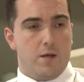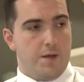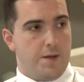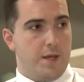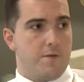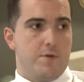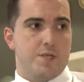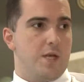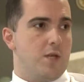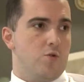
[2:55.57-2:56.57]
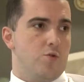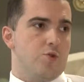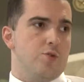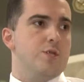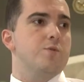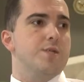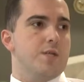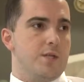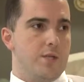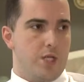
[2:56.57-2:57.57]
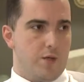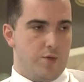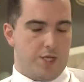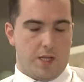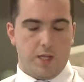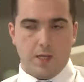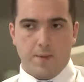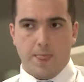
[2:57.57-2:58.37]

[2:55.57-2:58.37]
renk vesaire konusunda hiçbir sıkıntı çekmeyecekler.